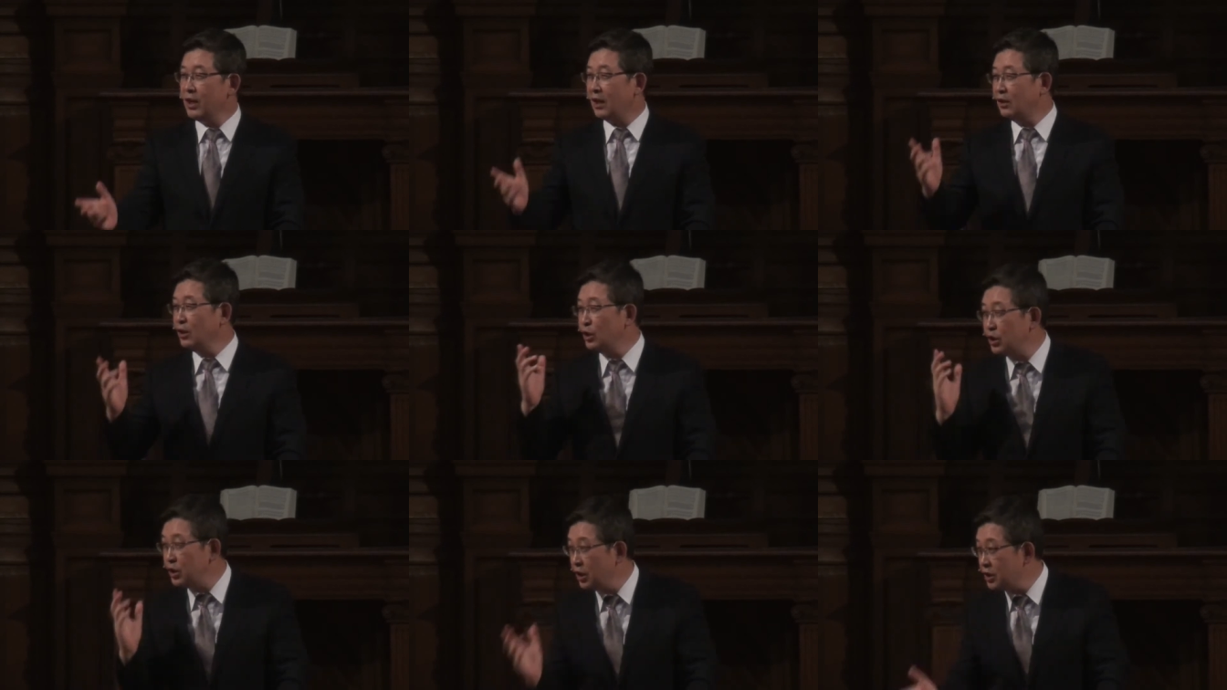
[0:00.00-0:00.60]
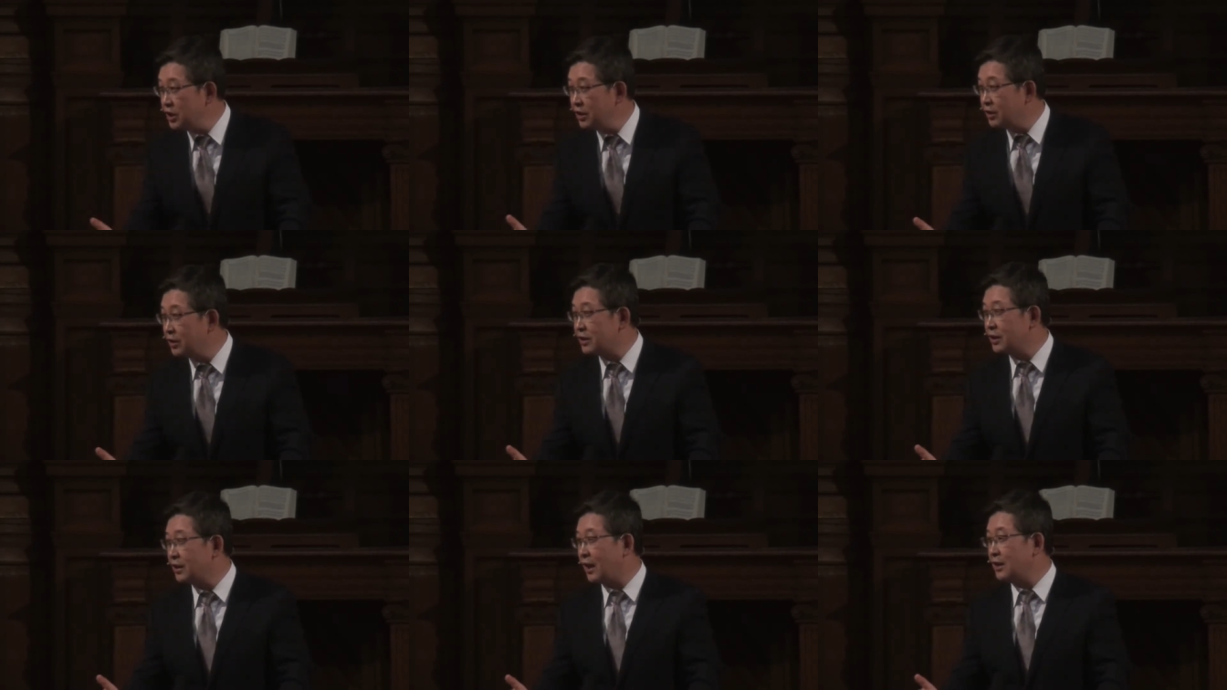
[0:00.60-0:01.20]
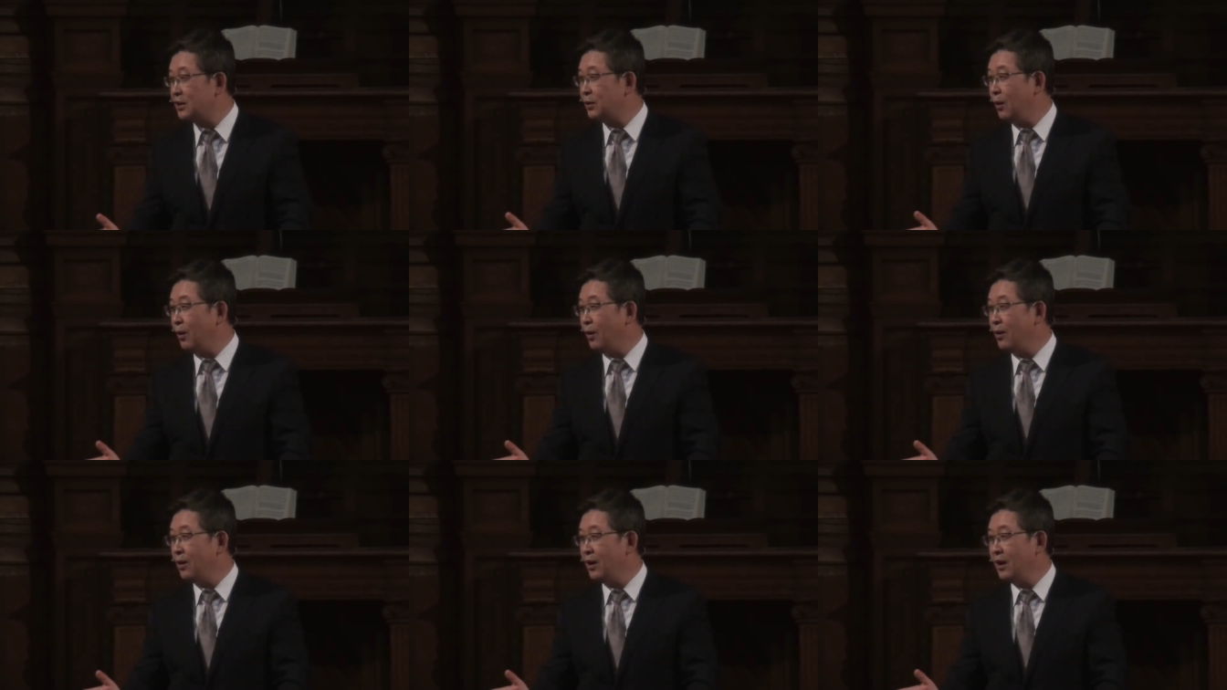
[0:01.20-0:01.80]
우리가 느껴지는 것을
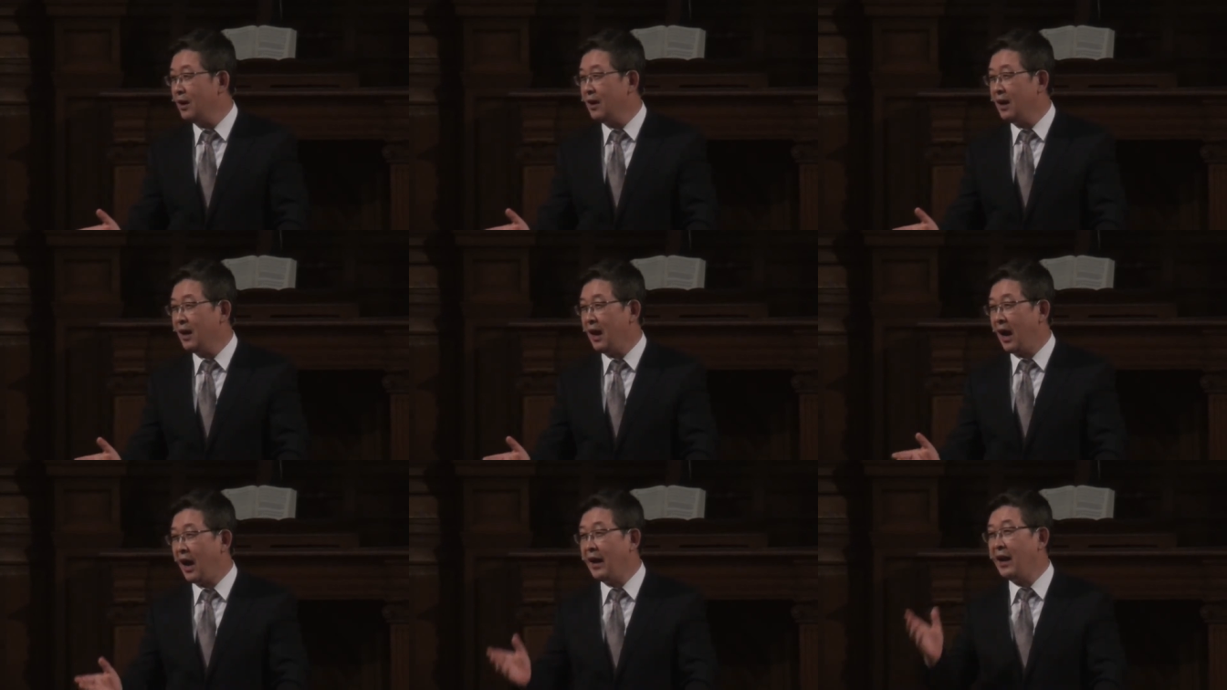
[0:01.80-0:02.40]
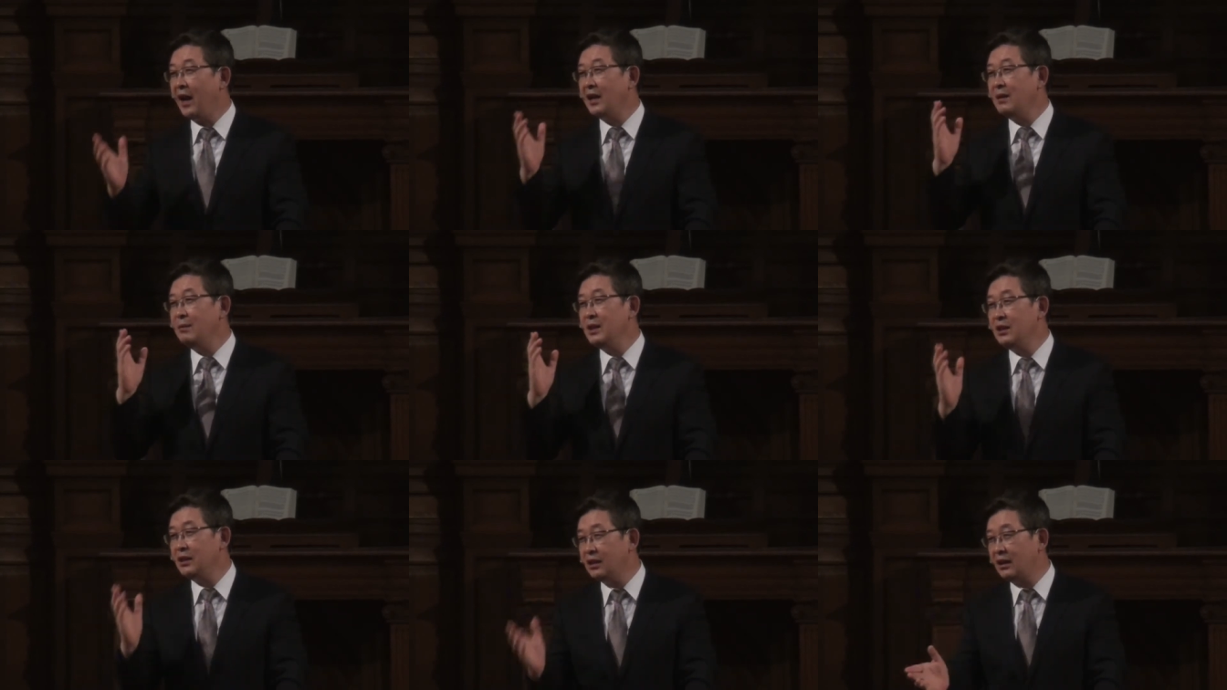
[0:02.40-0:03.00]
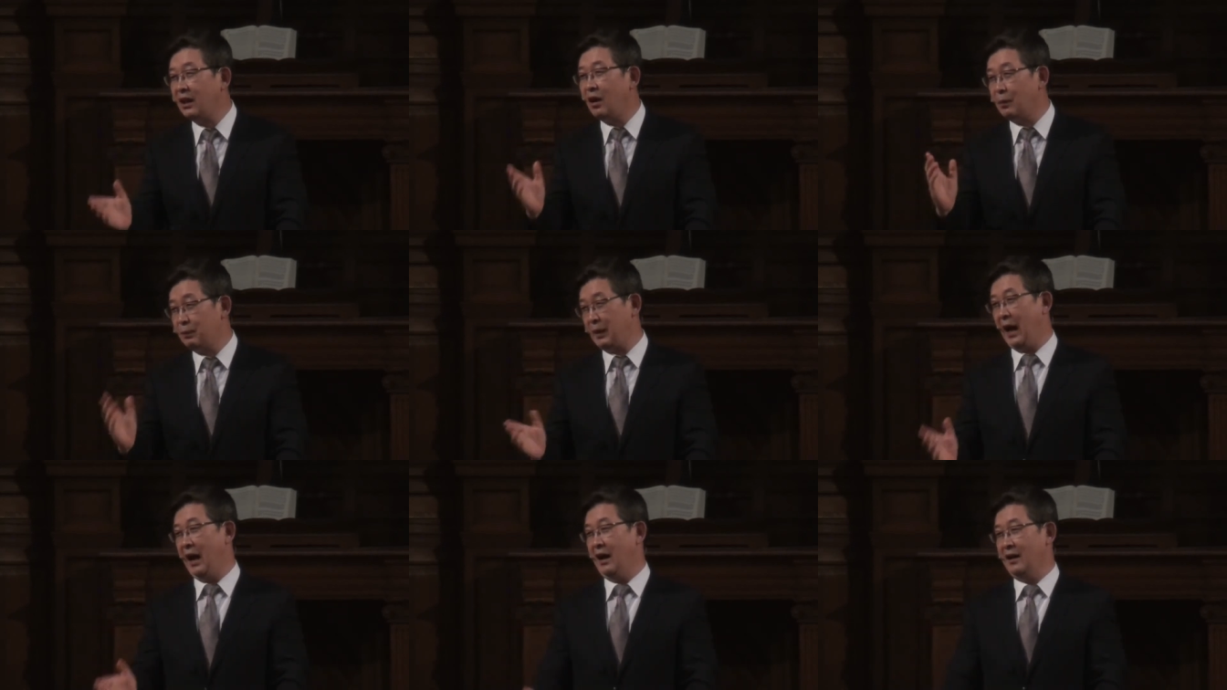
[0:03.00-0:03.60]
가지고 하나님이
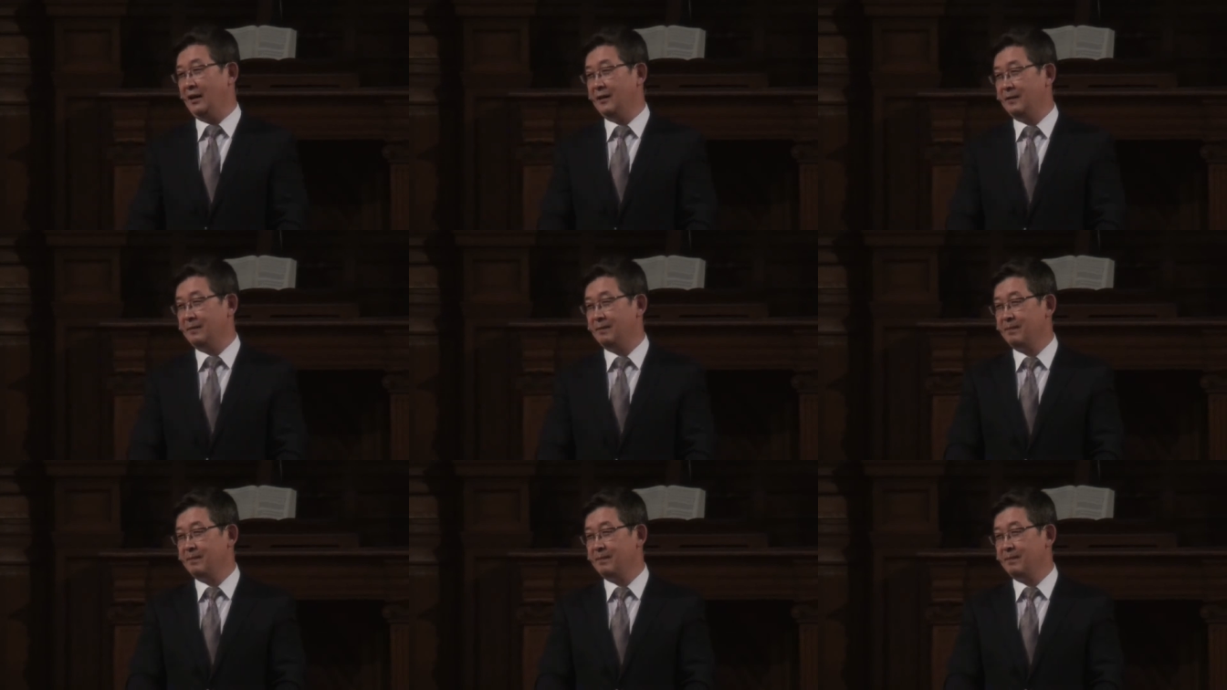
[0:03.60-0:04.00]
있다 없다.